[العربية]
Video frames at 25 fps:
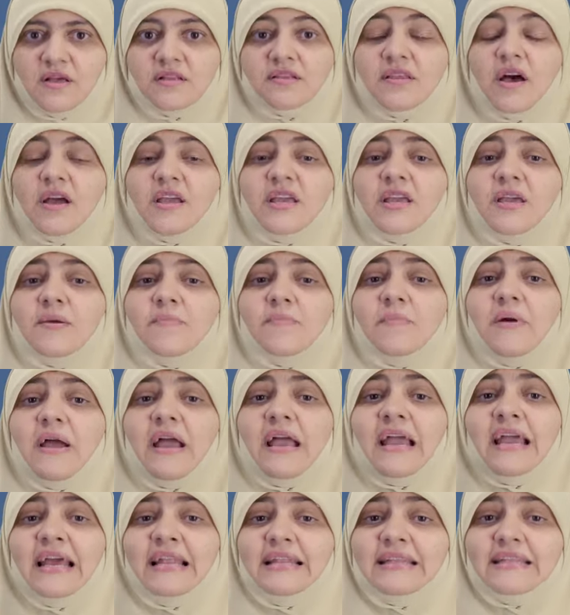طيب
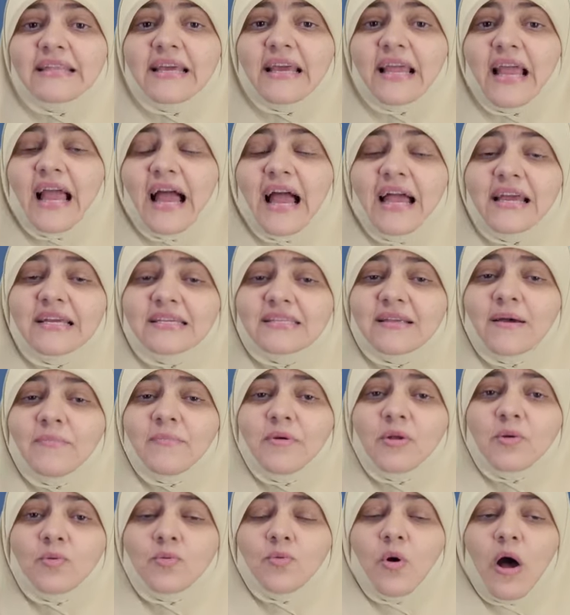عيلتك عايزه
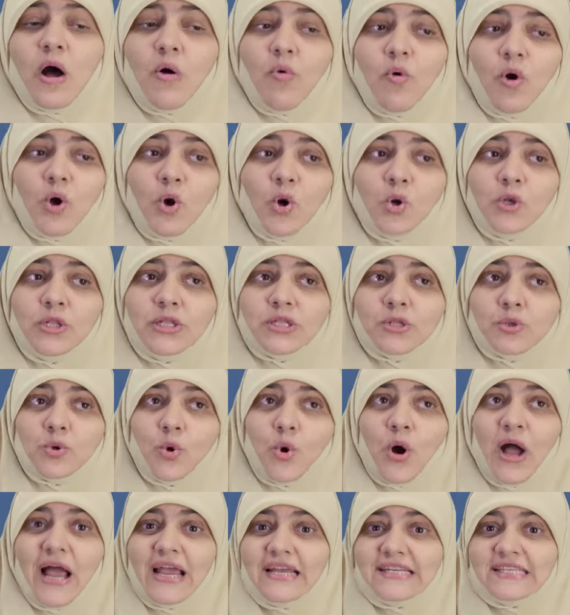منه او
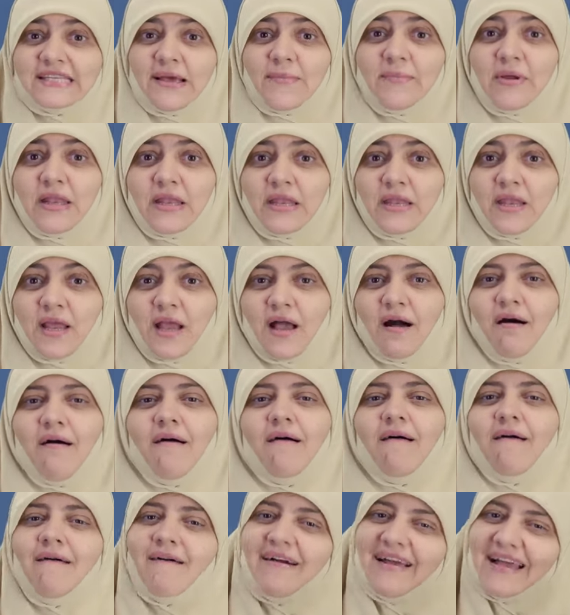عيلته عايزه منك
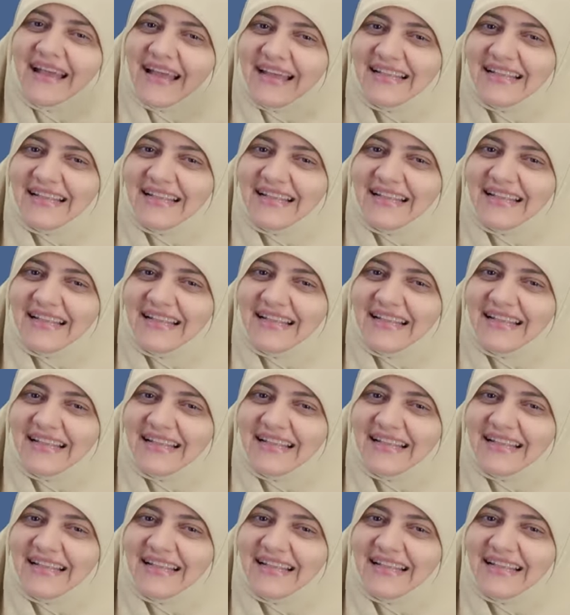اه